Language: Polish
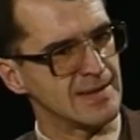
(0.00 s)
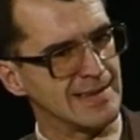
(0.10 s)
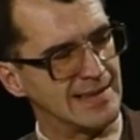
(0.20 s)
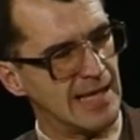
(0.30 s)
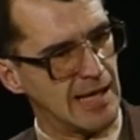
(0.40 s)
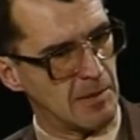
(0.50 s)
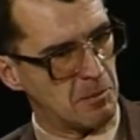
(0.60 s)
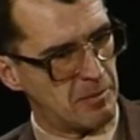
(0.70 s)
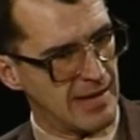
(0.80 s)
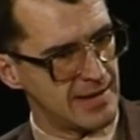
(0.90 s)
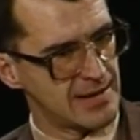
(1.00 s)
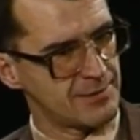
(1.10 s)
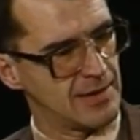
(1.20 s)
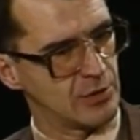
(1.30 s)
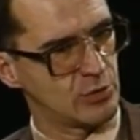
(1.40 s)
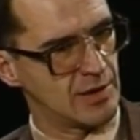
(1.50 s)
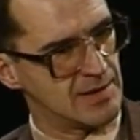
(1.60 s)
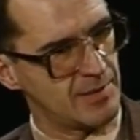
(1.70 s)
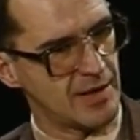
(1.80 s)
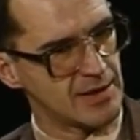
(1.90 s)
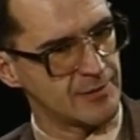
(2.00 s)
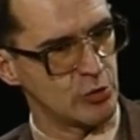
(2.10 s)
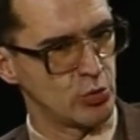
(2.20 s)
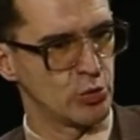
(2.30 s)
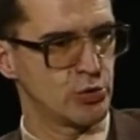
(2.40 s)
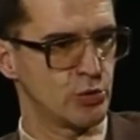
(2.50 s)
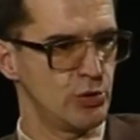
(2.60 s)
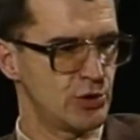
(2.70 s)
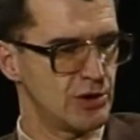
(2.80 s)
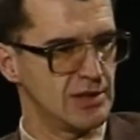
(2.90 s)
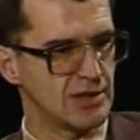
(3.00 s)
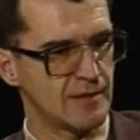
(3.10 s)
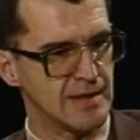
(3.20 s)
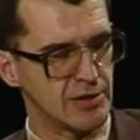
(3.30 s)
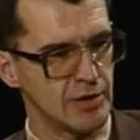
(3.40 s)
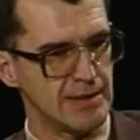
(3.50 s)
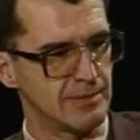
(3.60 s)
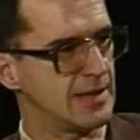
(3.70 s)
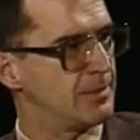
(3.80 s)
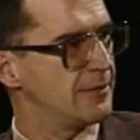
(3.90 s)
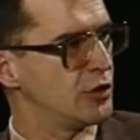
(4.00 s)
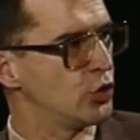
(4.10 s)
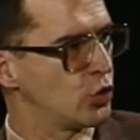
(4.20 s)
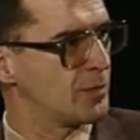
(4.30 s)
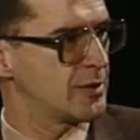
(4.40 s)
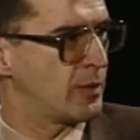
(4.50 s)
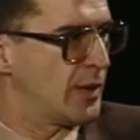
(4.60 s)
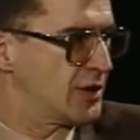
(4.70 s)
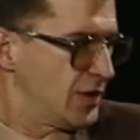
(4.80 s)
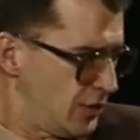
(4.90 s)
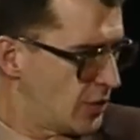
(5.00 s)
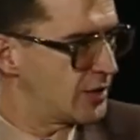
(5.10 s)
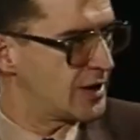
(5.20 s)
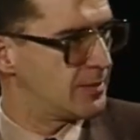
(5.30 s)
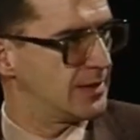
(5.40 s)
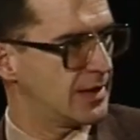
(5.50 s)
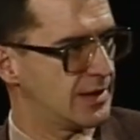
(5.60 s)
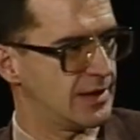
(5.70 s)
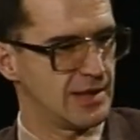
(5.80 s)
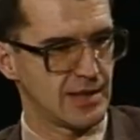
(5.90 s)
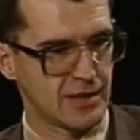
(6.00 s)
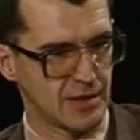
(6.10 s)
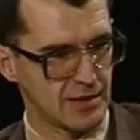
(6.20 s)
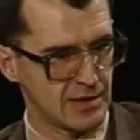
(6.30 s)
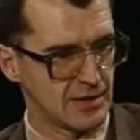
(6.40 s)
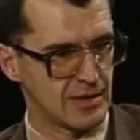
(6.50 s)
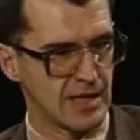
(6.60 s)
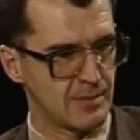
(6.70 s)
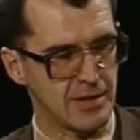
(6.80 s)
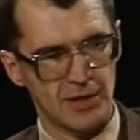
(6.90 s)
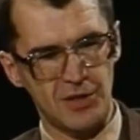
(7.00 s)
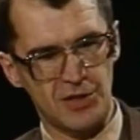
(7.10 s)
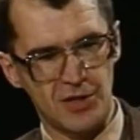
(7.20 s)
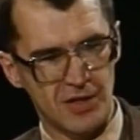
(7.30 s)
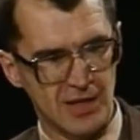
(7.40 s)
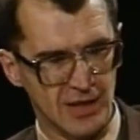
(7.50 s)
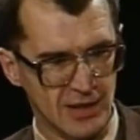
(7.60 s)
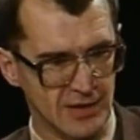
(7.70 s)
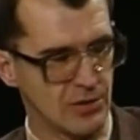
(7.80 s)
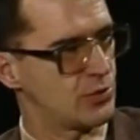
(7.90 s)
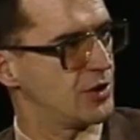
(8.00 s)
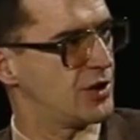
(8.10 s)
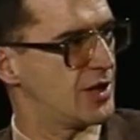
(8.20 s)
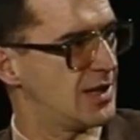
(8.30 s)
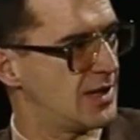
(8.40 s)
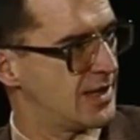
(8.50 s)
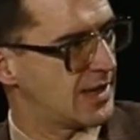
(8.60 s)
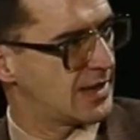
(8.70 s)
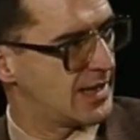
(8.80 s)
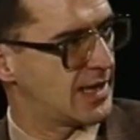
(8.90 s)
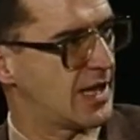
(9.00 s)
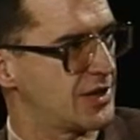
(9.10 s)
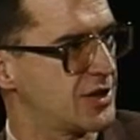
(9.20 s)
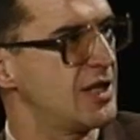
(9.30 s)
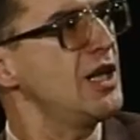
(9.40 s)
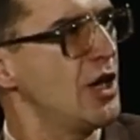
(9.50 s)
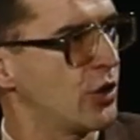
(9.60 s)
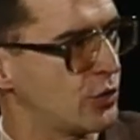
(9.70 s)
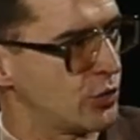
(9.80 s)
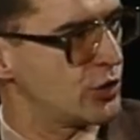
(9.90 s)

dla państwa, które zmienia swój ustrój, czy interwencjonizm dla pewnych grup społecznych, no chociażby takich jak e, emeryci, jak nauczyciele, jak lekarze, którzy